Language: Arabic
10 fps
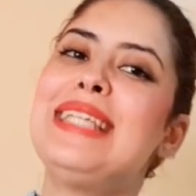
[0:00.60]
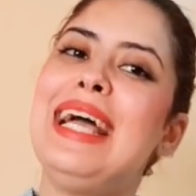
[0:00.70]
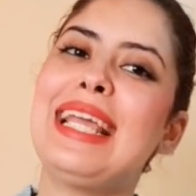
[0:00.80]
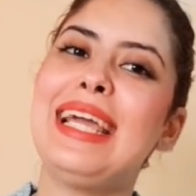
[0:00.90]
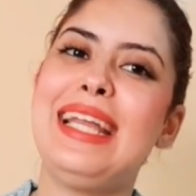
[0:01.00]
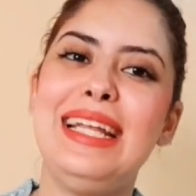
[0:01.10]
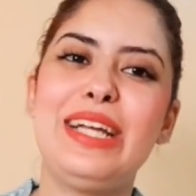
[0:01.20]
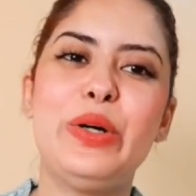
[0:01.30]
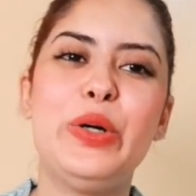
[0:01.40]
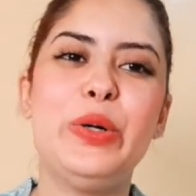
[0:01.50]
مساء الخير
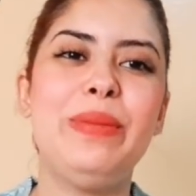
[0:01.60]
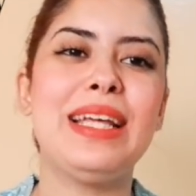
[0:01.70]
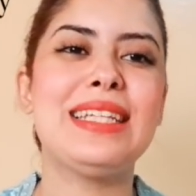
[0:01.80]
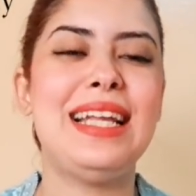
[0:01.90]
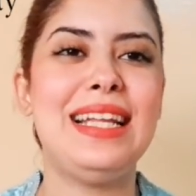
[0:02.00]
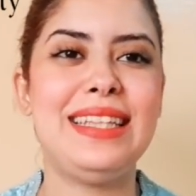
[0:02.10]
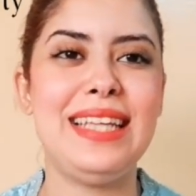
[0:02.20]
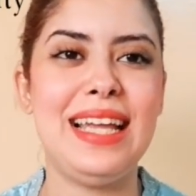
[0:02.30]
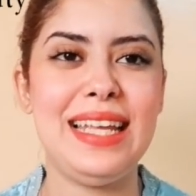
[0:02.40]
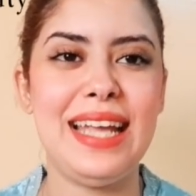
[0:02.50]
عليكم الغزالات
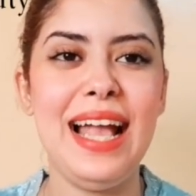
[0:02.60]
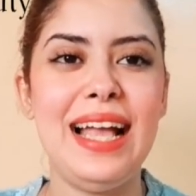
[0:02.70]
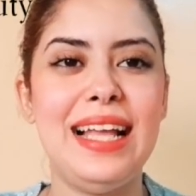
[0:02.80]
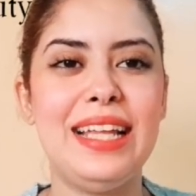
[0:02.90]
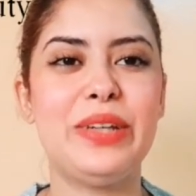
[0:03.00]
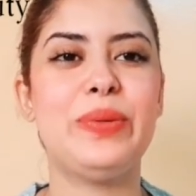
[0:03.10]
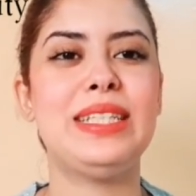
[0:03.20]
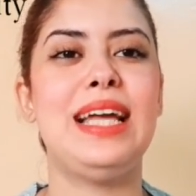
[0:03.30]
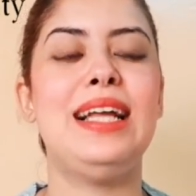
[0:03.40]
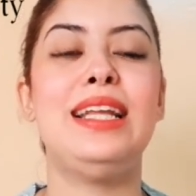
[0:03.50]
ديالي اهلا
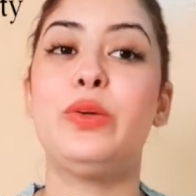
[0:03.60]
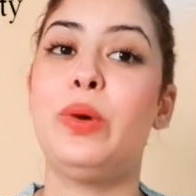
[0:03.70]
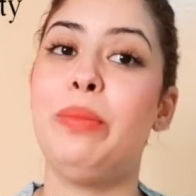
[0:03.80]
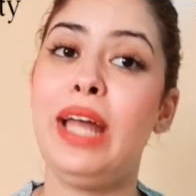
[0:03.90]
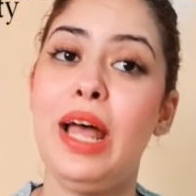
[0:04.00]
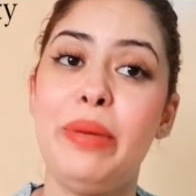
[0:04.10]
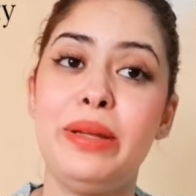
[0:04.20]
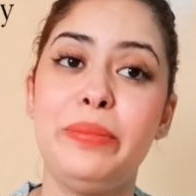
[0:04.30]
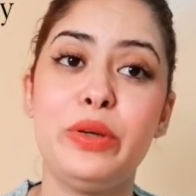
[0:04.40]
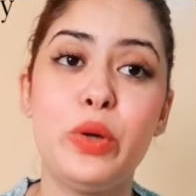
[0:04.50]
وسهلا ومرحبا
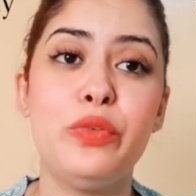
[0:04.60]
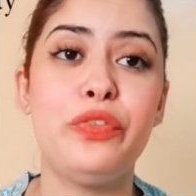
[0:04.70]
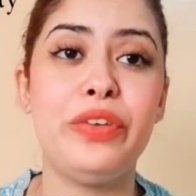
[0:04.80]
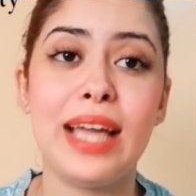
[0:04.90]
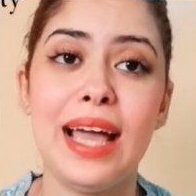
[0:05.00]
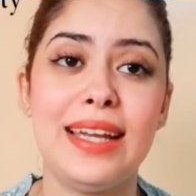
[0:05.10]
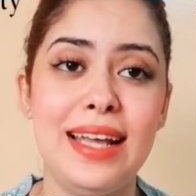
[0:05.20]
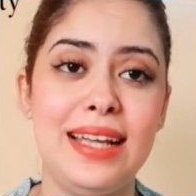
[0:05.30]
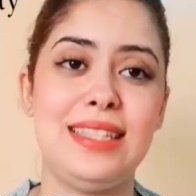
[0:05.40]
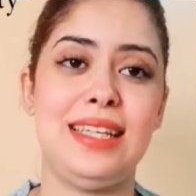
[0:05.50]
بكم في
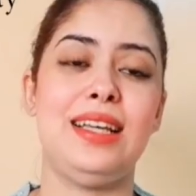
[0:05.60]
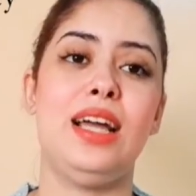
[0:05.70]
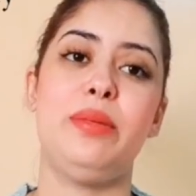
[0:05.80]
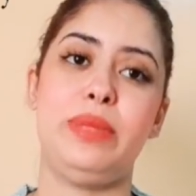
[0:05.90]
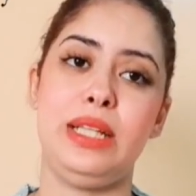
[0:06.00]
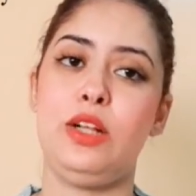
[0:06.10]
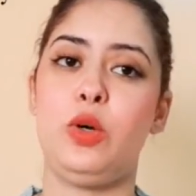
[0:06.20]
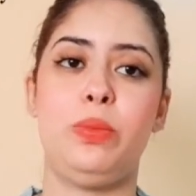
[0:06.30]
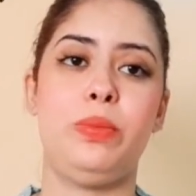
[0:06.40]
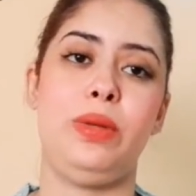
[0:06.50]
قناتي انا بديت
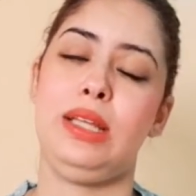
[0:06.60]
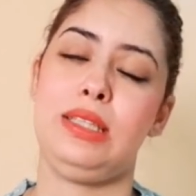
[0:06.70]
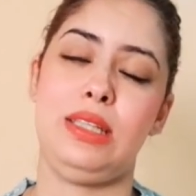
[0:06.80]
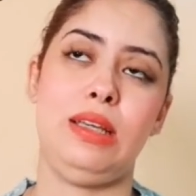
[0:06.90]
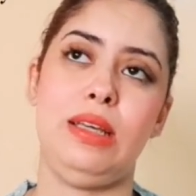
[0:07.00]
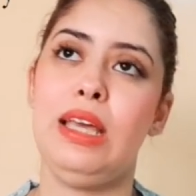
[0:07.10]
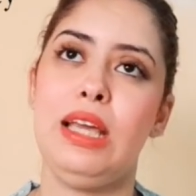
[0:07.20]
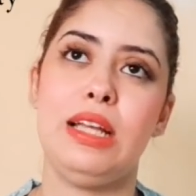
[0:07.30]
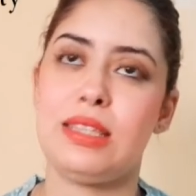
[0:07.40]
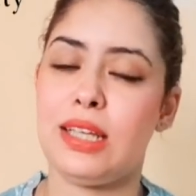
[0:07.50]
لكم اختي
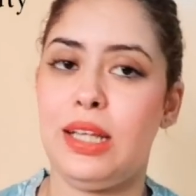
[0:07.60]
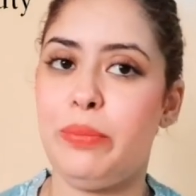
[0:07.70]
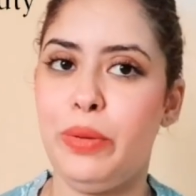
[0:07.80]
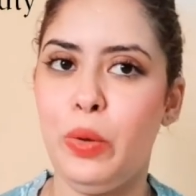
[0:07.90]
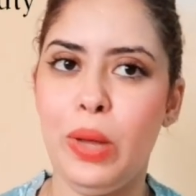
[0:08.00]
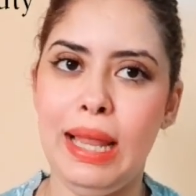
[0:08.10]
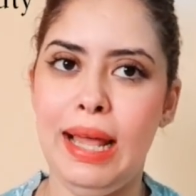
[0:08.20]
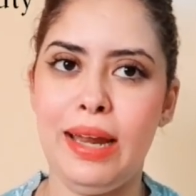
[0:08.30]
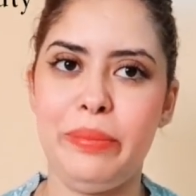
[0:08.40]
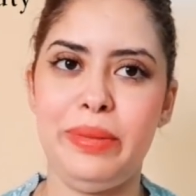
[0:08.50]
تقديم باللغه
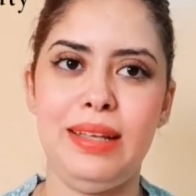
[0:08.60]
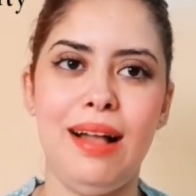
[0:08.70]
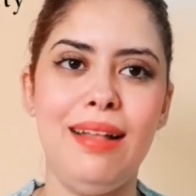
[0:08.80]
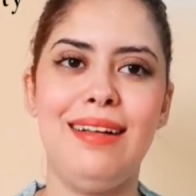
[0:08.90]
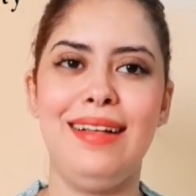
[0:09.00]
العربيه